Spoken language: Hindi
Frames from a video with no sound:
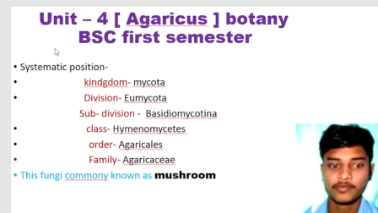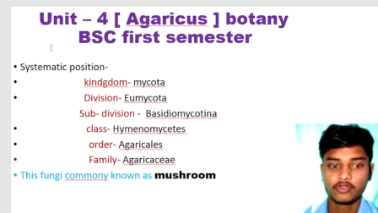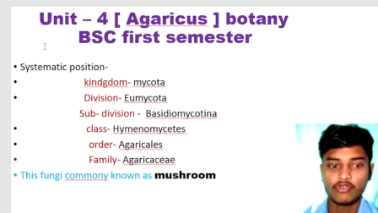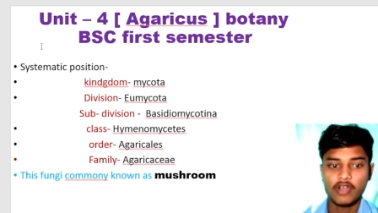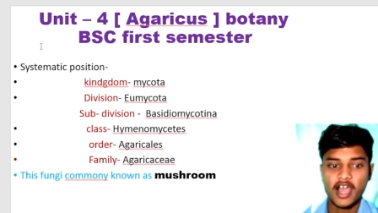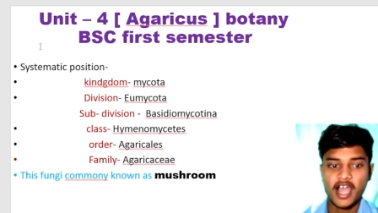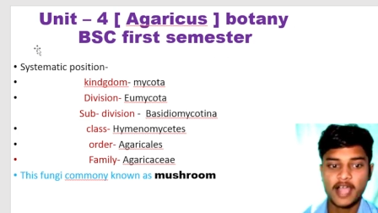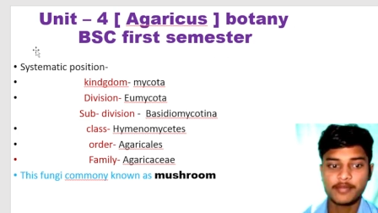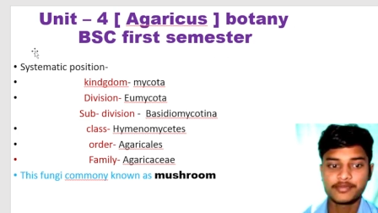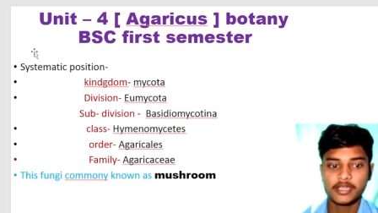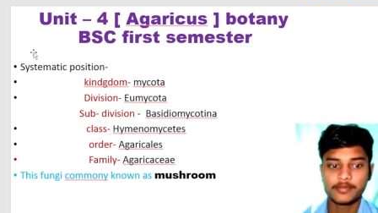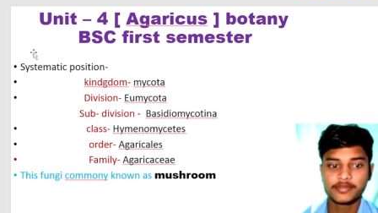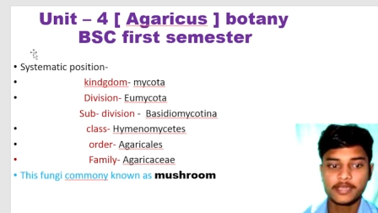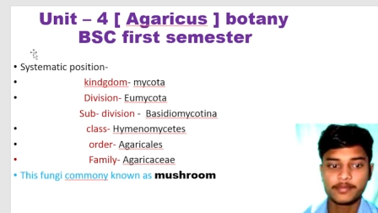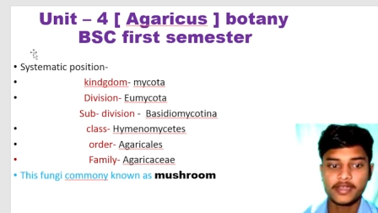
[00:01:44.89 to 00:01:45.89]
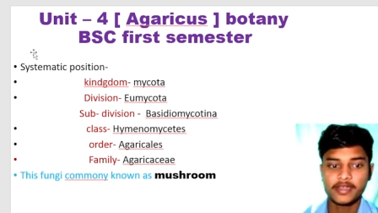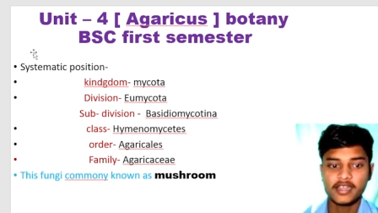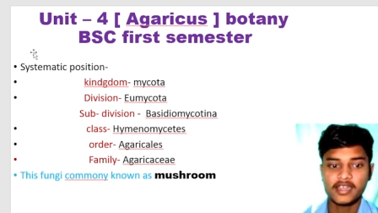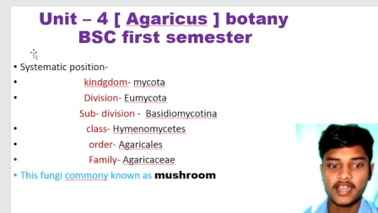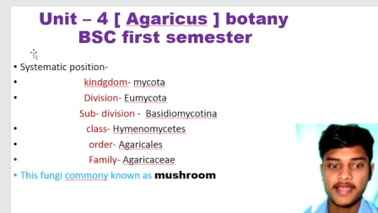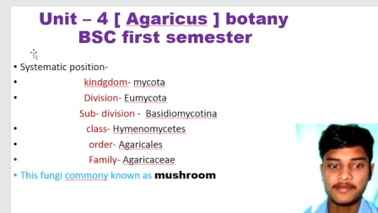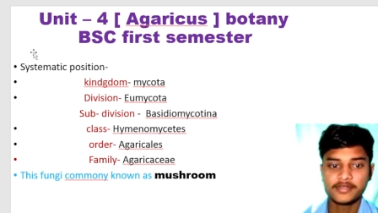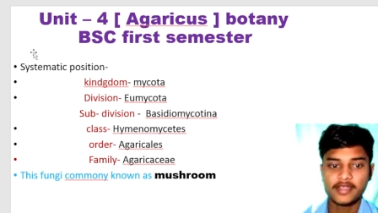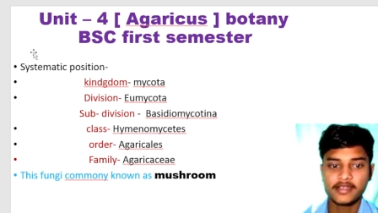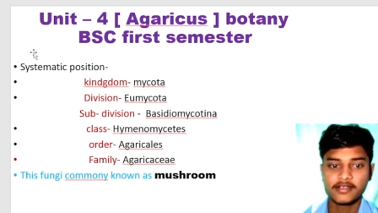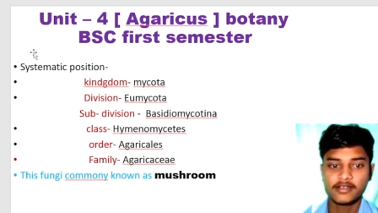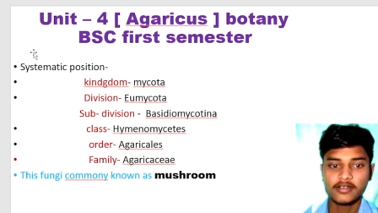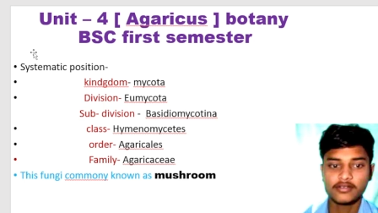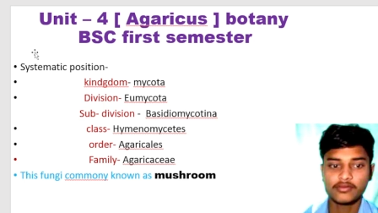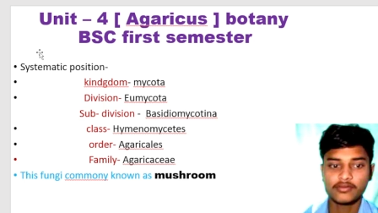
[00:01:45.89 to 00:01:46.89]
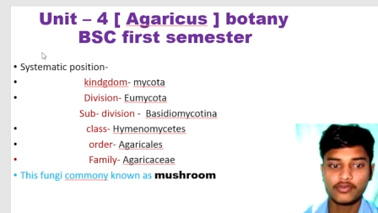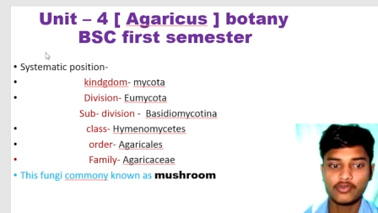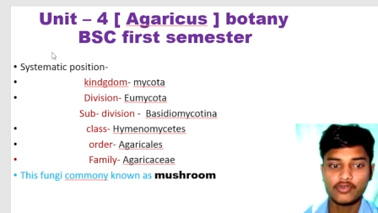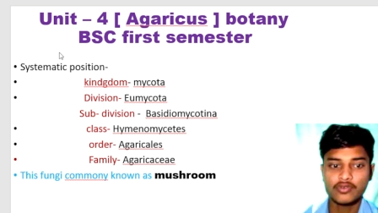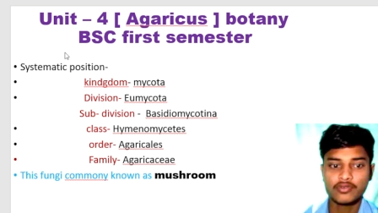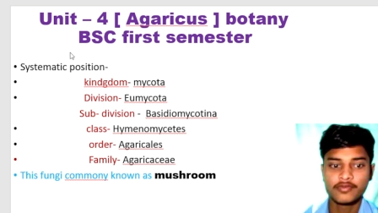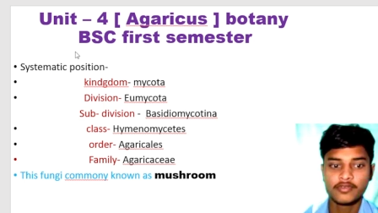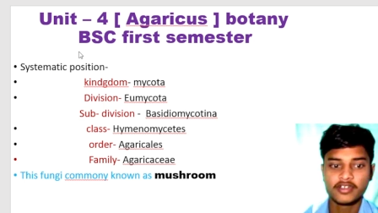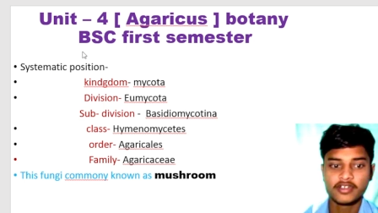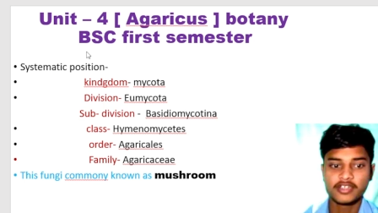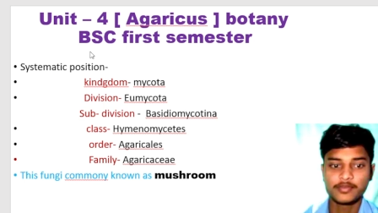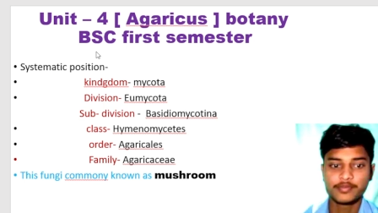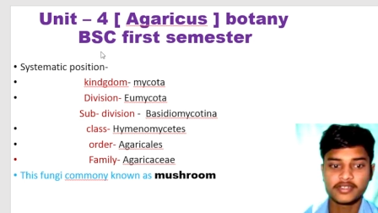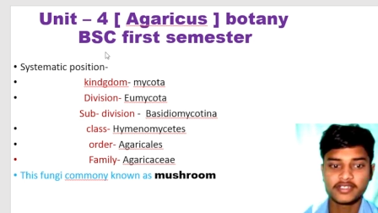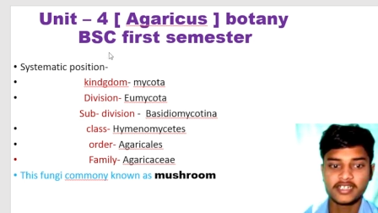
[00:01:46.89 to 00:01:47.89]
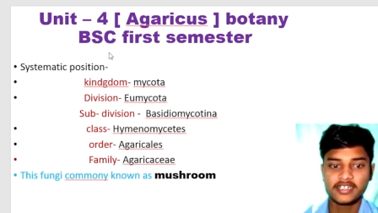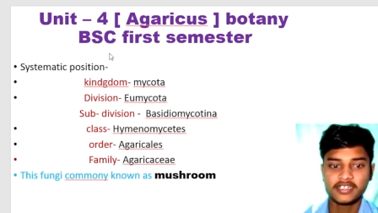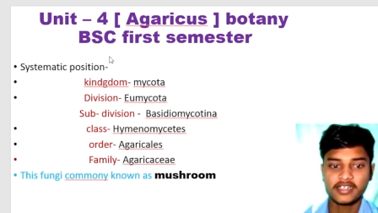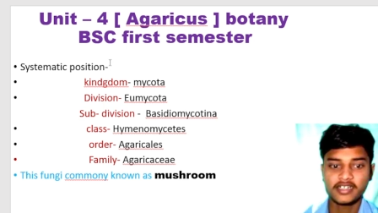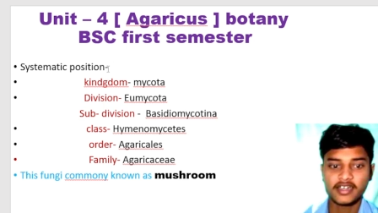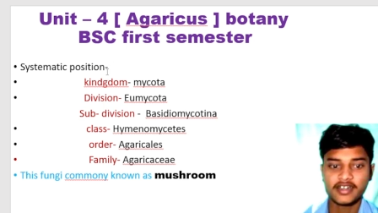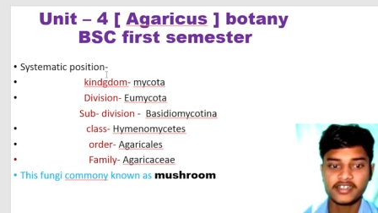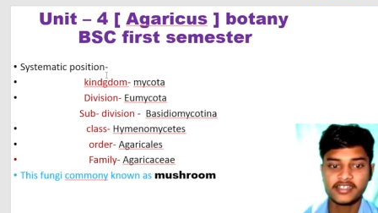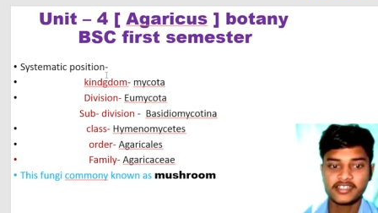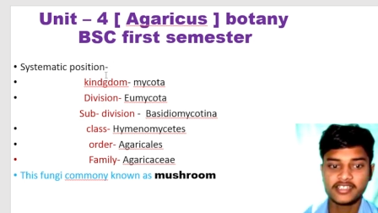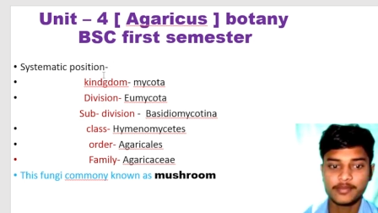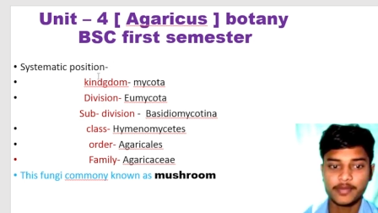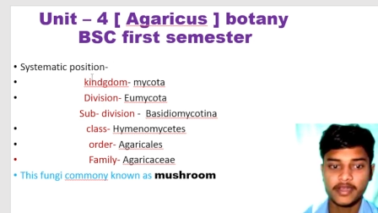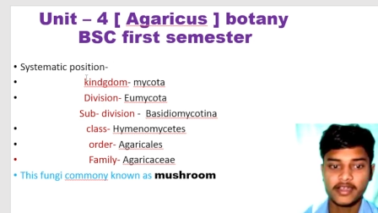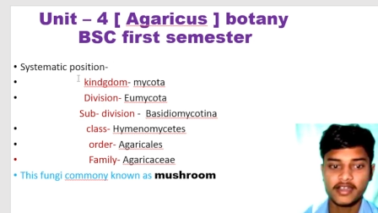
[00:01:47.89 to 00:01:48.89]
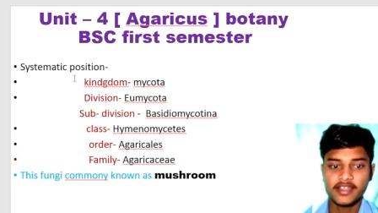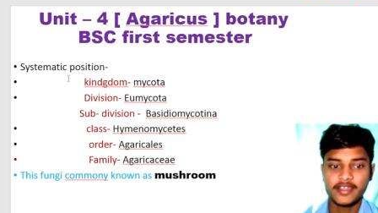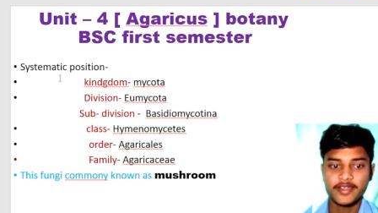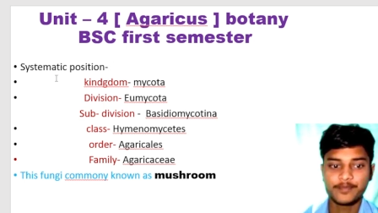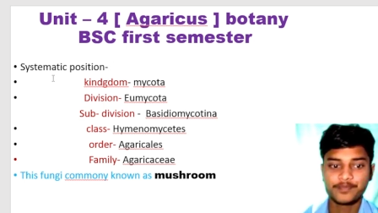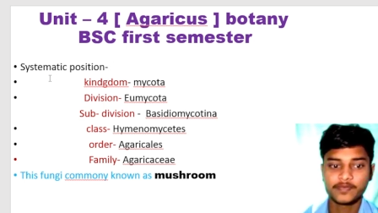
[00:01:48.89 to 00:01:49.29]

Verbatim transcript: तो आप सबसे पहले लाइफ साइकिल को रिप्रेजेंट करने से पहले